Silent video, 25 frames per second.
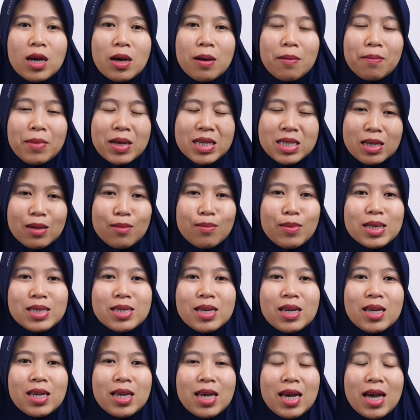
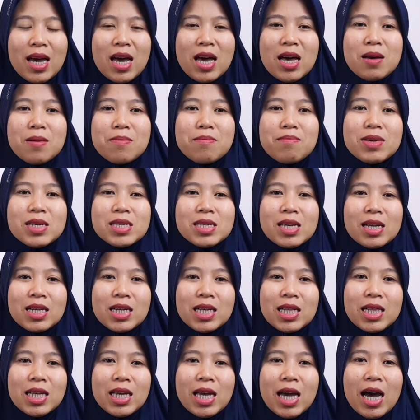masing-masingnya bisa
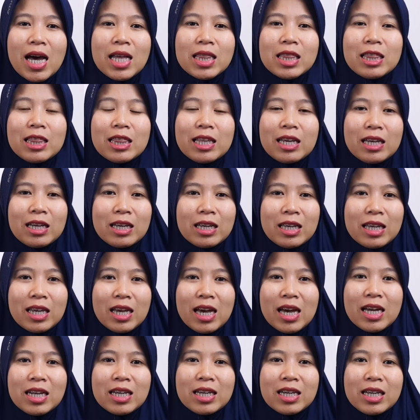dilihat
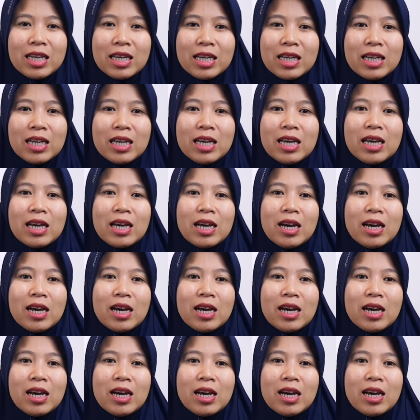linknya di